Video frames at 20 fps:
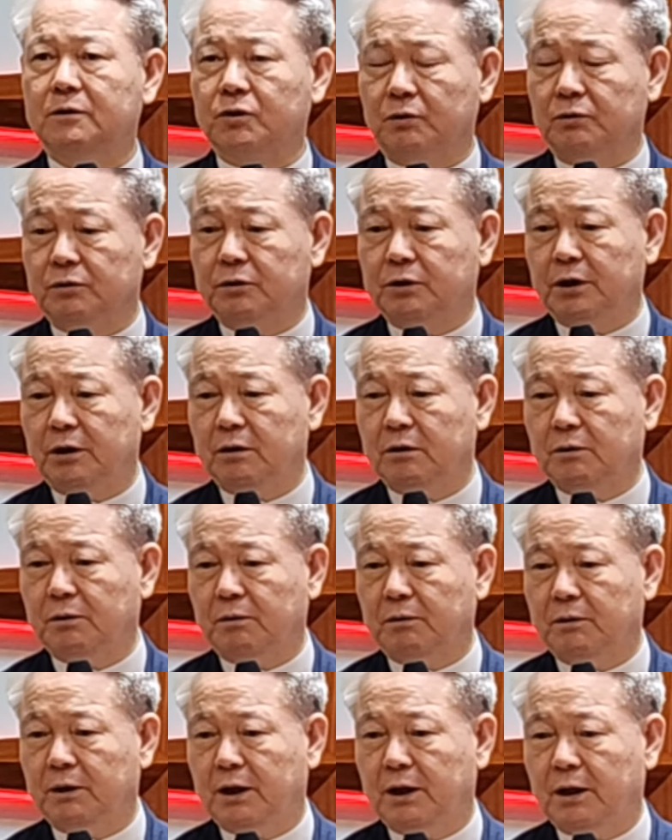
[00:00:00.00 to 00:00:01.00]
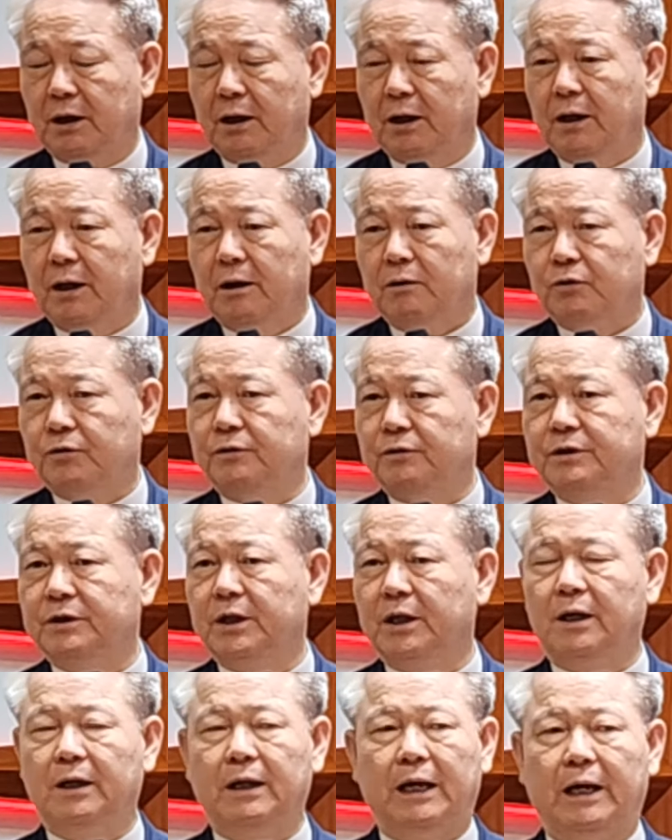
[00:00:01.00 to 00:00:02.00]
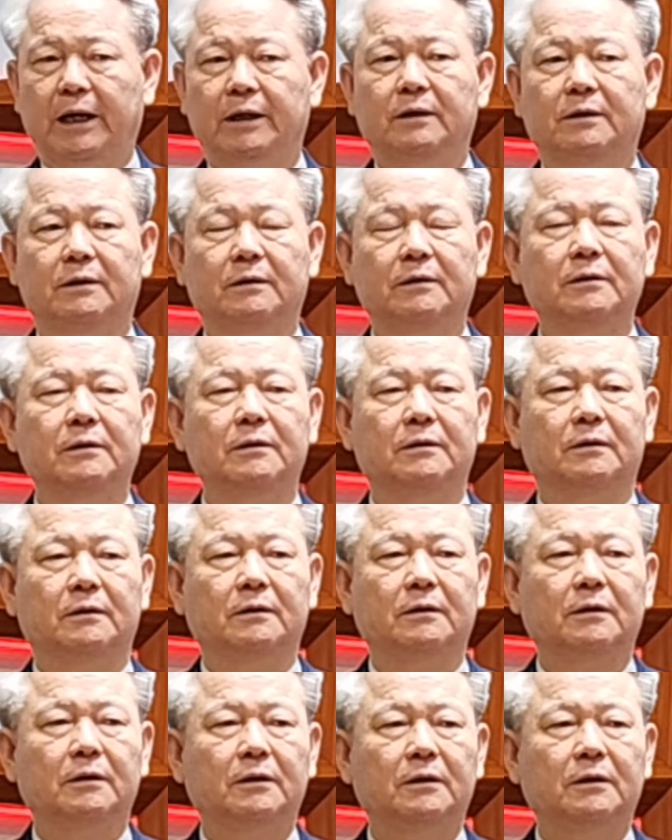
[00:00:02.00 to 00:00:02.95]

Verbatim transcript: 전쟁통에 출생한 아이들은